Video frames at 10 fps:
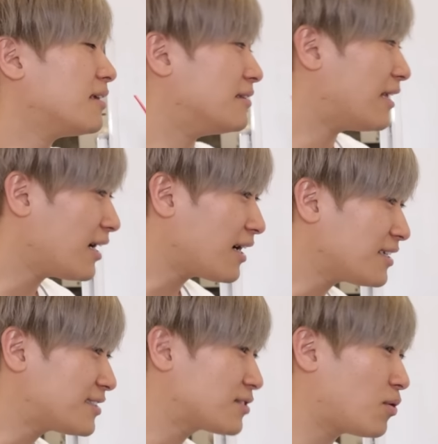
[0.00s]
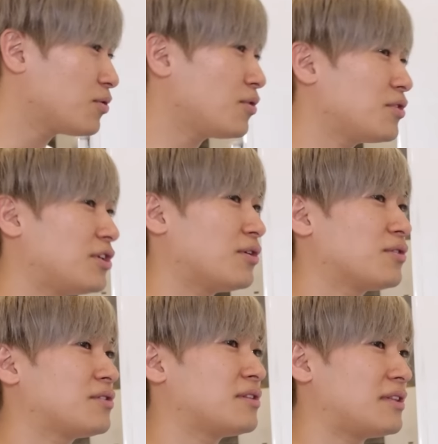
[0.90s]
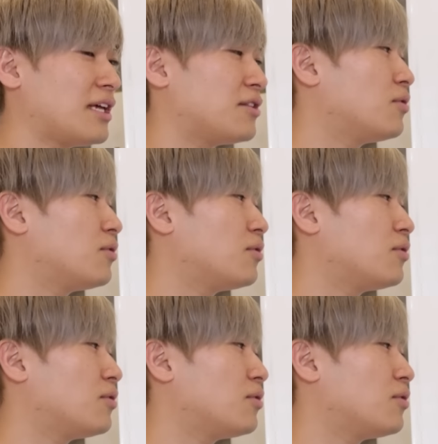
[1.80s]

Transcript: 流すことによって